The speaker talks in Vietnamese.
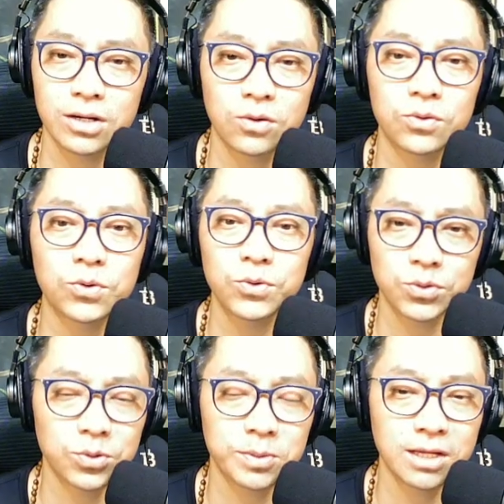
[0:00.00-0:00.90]
con rối
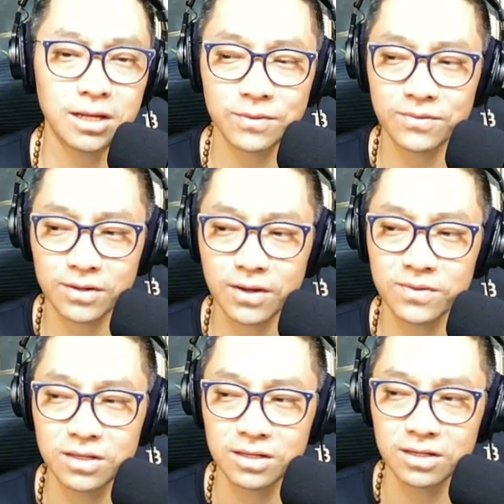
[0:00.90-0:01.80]
thôi trong gì hết ok
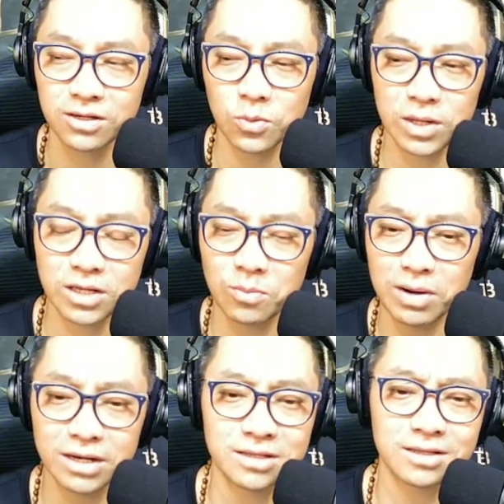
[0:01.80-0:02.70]
không quan trọng
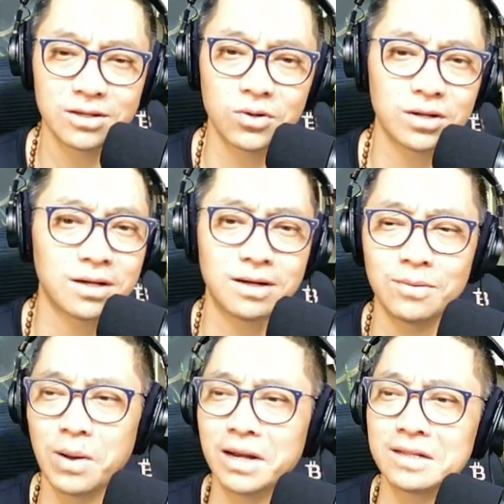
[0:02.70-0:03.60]
Biden cho
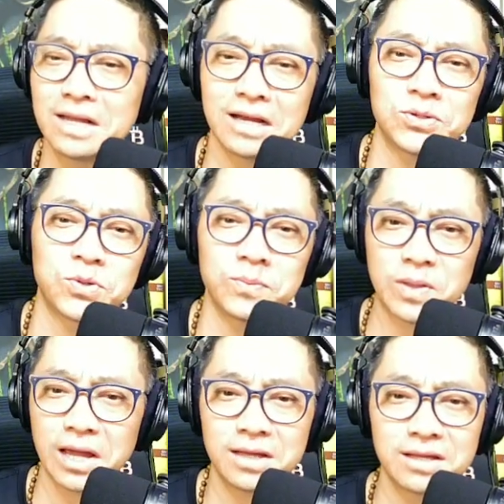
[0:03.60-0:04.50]
ờ, Biden thắng Trump
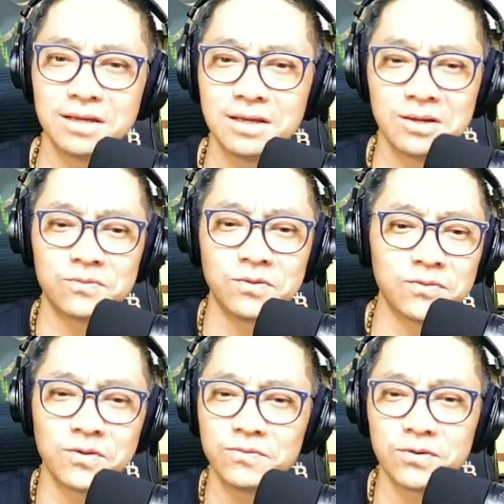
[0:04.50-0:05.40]
thắng vân
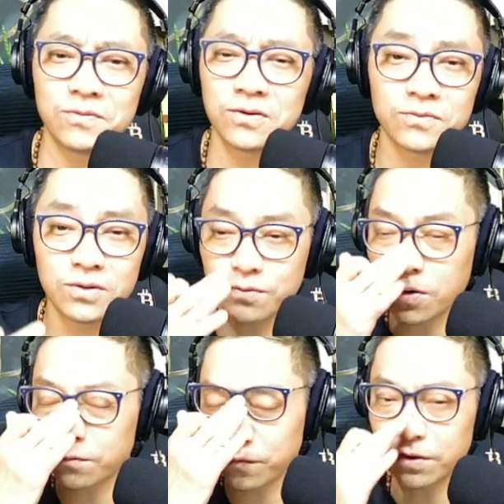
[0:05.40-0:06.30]
vân vân vân vân
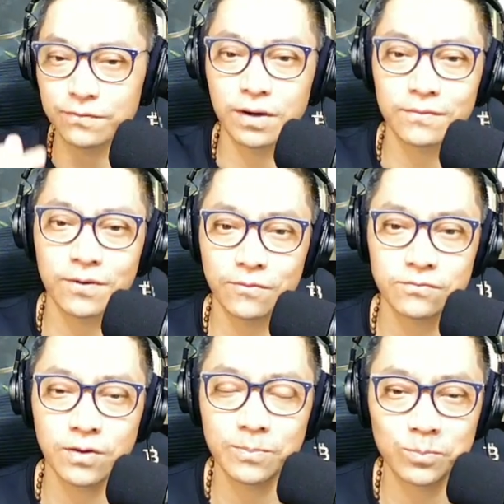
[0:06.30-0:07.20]
vân vân vân và vân
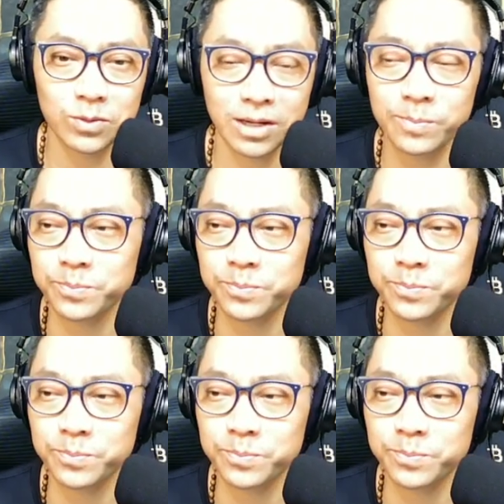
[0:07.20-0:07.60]
vân ok